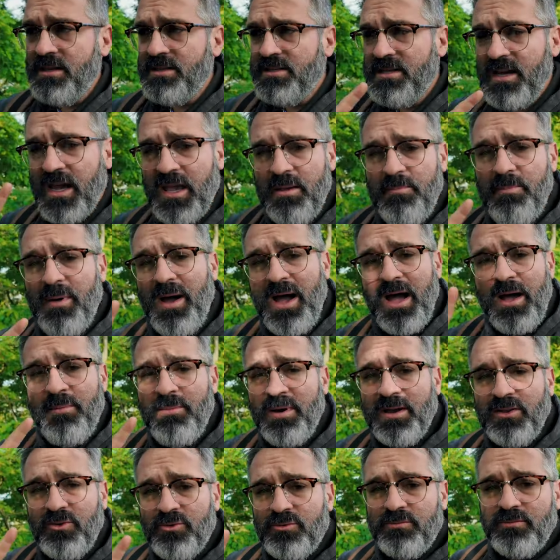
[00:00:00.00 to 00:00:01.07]
ils iraient pas à
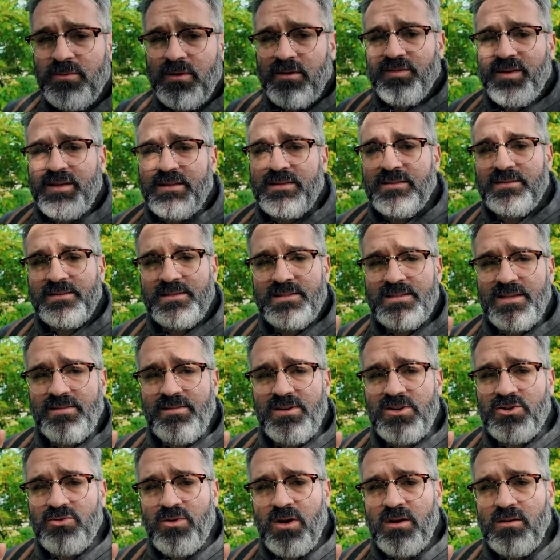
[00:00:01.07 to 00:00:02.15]
McDo en fait s'ils
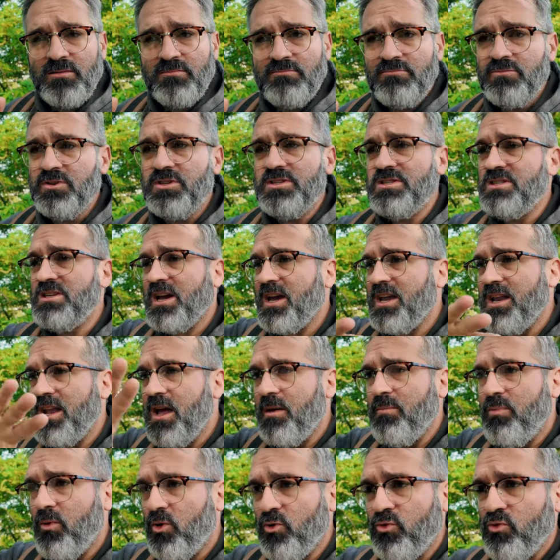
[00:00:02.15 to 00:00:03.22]
avaient le choix. Ils iraient
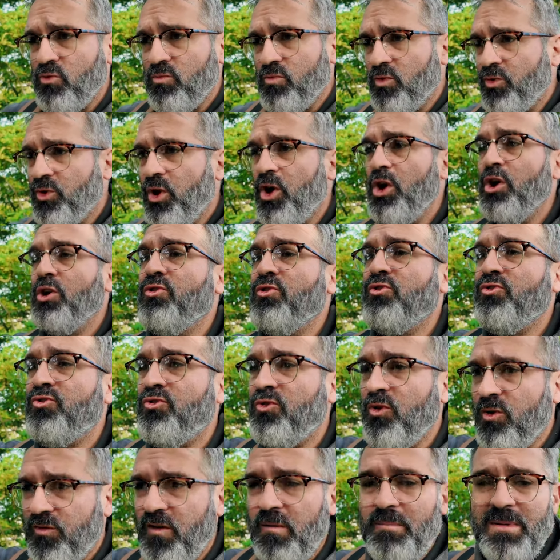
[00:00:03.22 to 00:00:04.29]
n'importe où au monde,
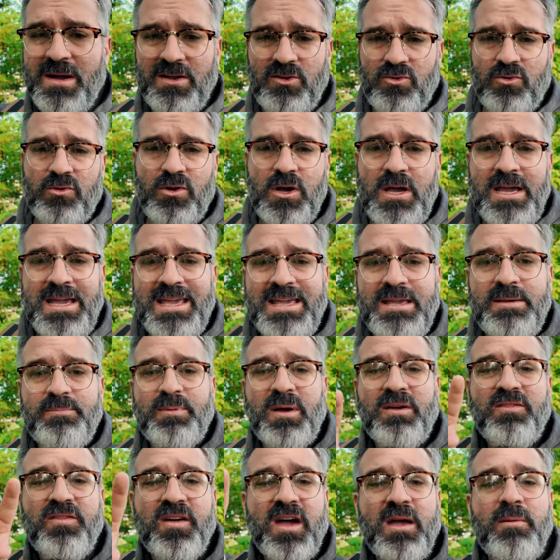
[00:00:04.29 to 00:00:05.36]
sauf à McDo. Ils
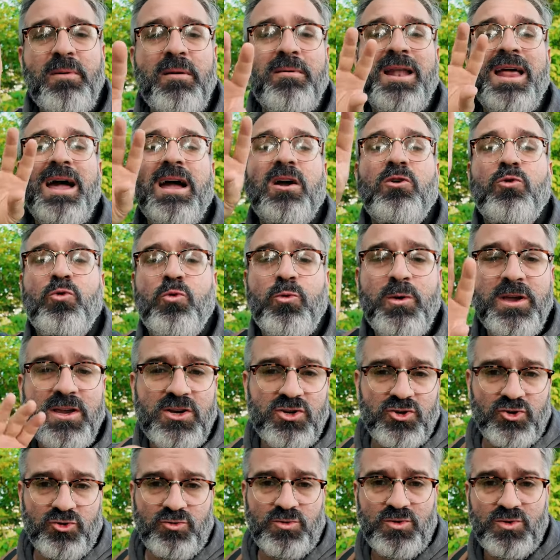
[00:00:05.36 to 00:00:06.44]
préféraient même aller à Quick,
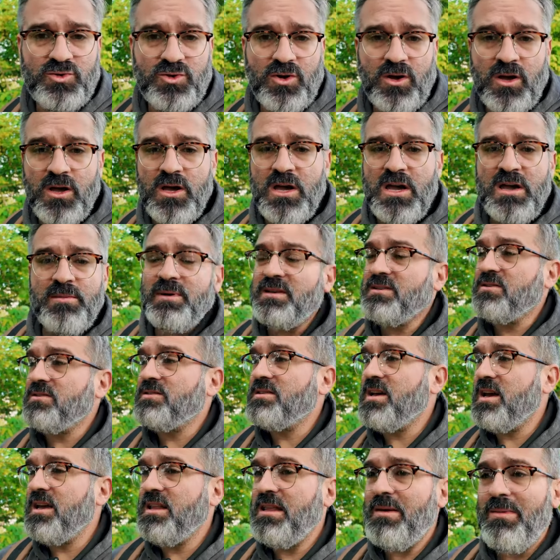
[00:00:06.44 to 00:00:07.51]
j'en suis sûr, parce que
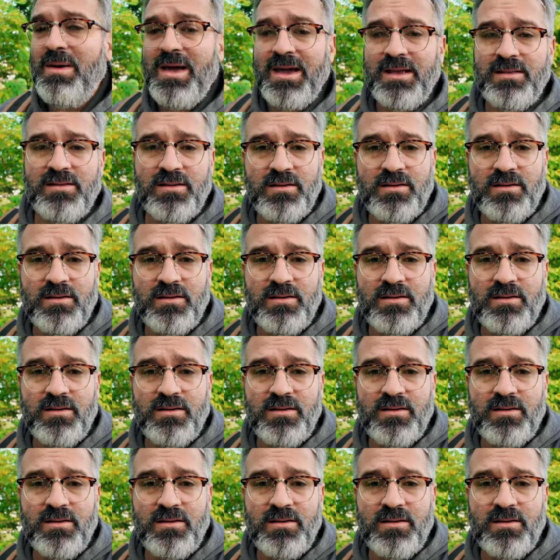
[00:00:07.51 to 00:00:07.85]
ça aide des mecs.